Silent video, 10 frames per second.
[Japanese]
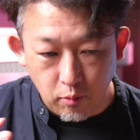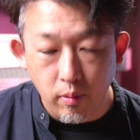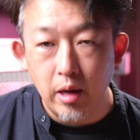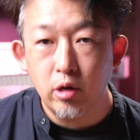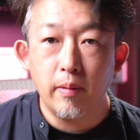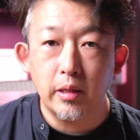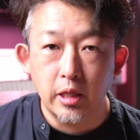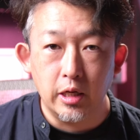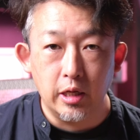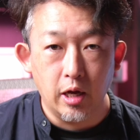
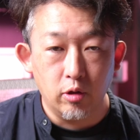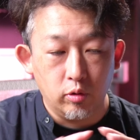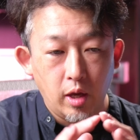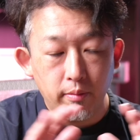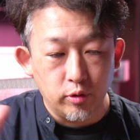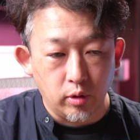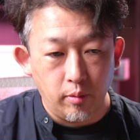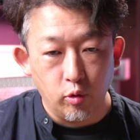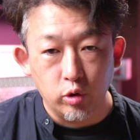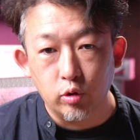モバイルバッテリー、キャンプと
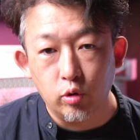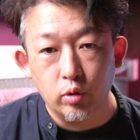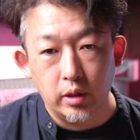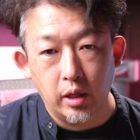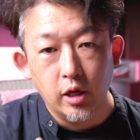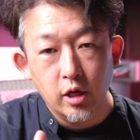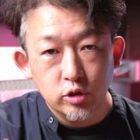かに持っていくようなね、